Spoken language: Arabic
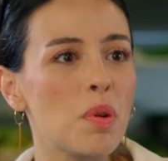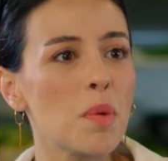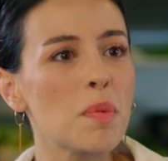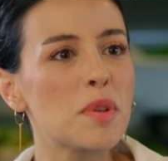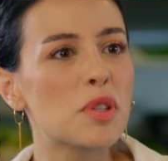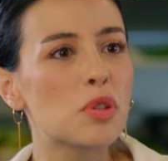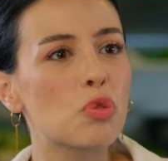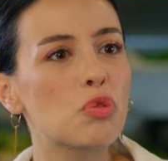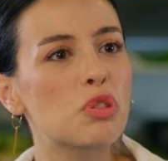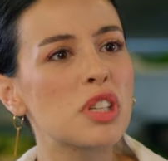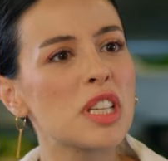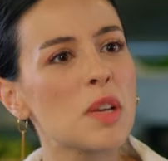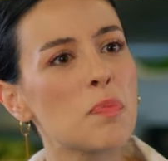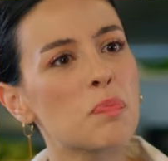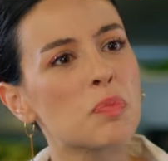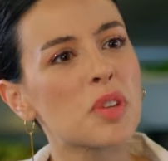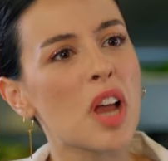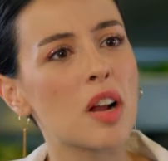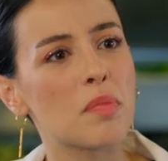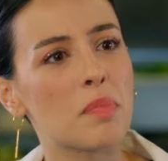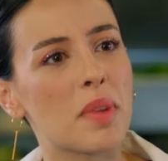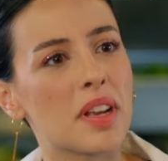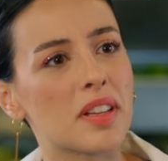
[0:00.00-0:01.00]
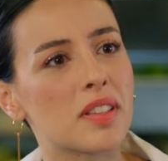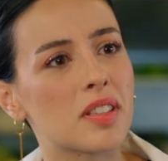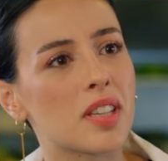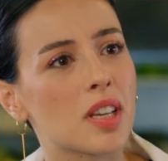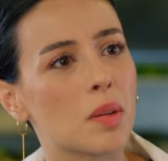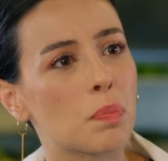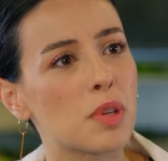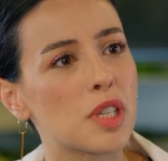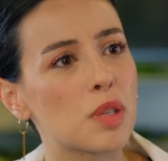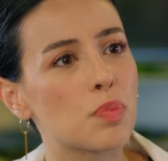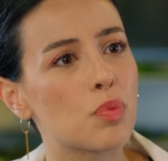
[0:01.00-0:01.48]
طب خلص خلينا نلغي
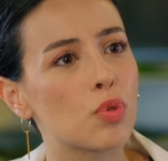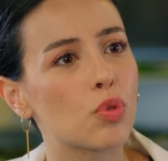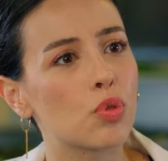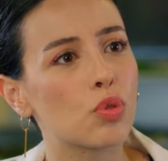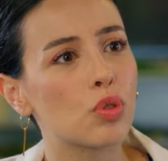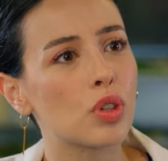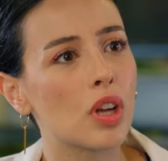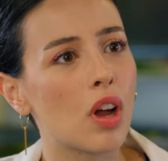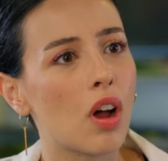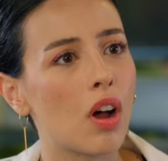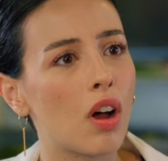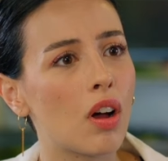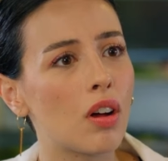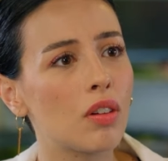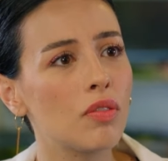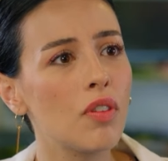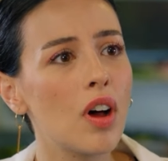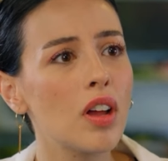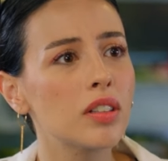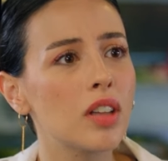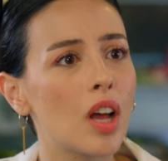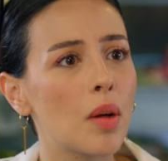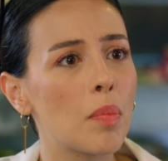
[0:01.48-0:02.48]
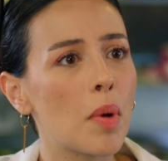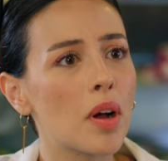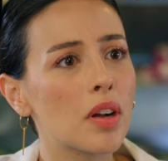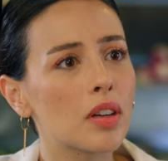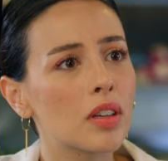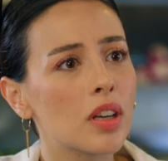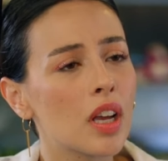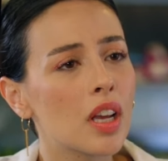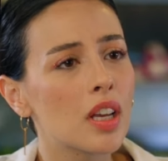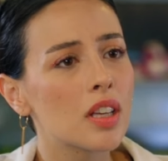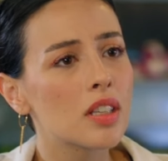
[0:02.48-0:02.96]
موعد اليوم مبين
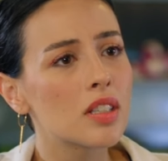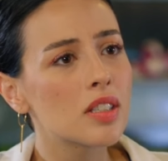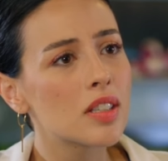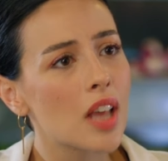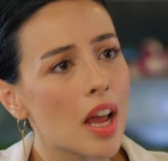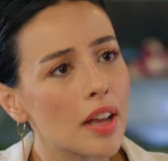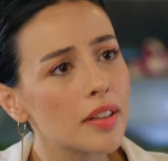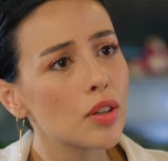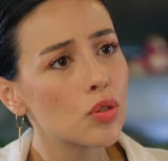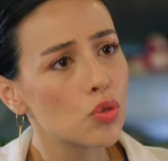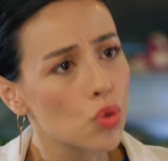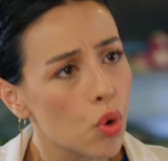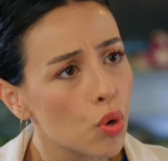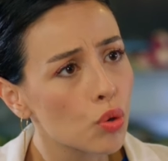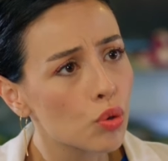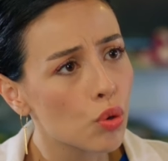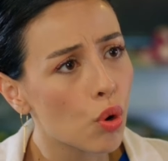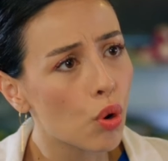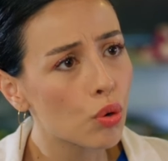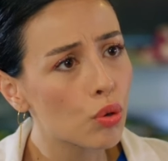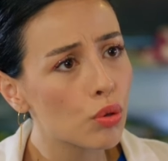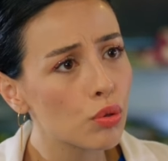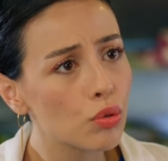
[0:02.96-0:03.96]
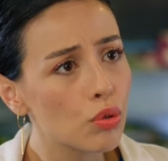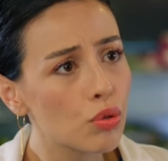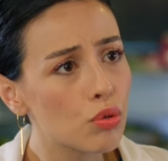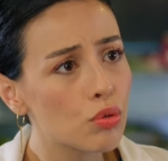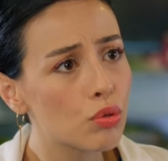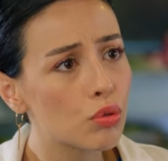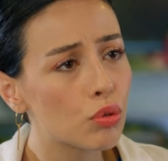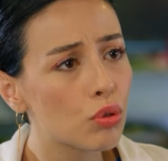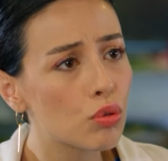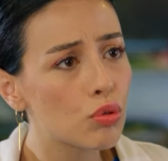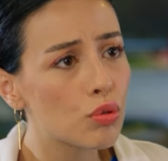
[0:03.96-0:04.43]
عليك انك تعبان كثير
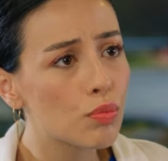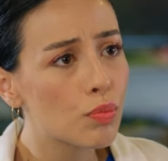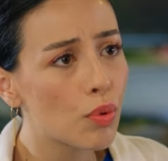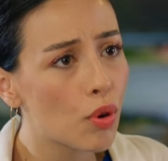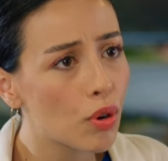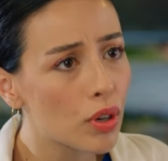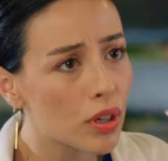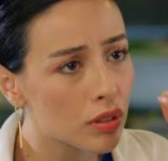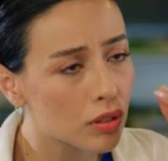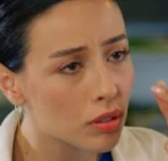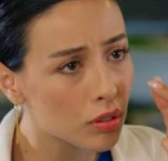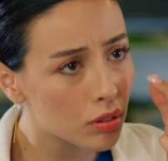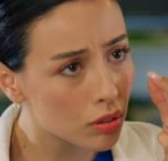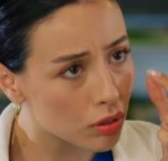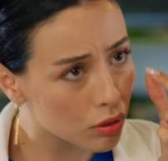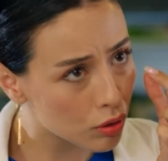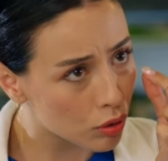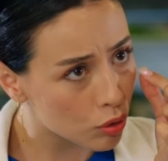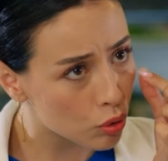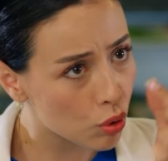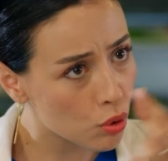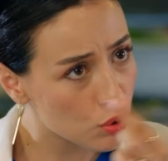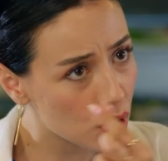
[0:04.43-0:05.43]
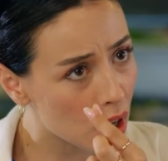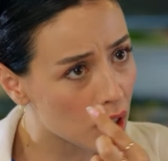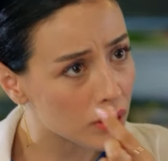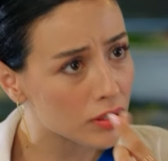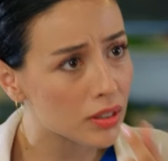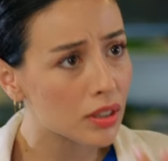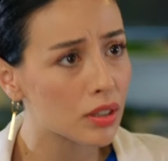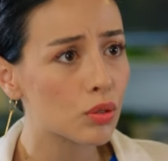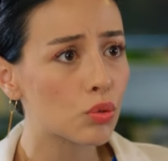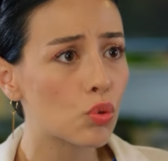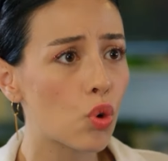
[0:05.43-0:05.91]
حتى ليك
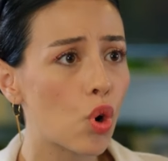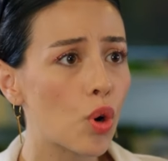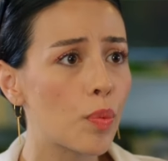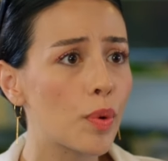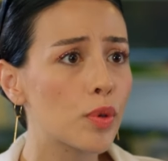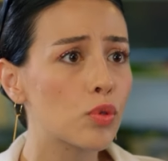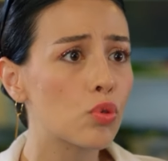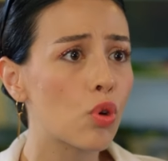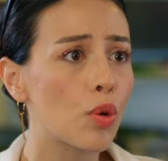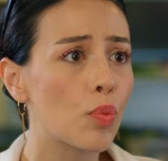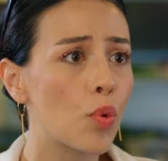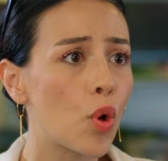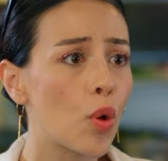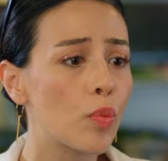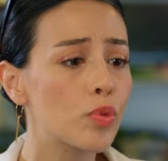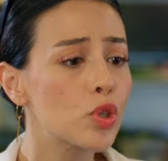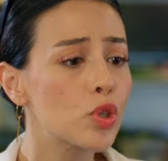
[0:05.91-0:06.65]
عيونك كيف منفخين